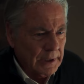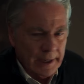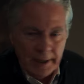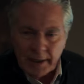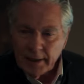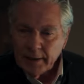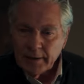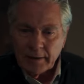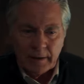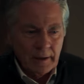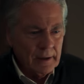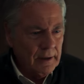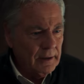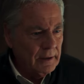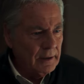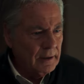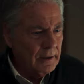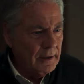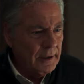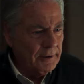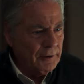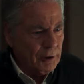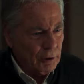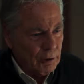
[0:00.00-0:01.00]
ايه
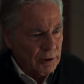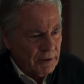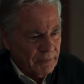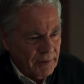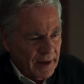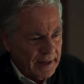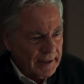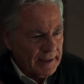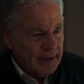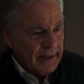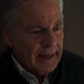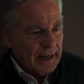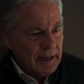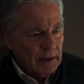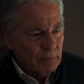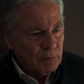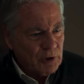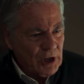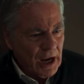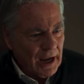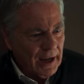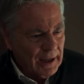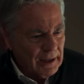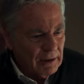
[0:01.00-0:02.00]
انت كنت فاكره ان انا
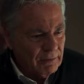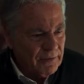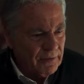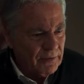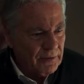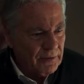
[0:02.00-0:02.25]
مش هعرف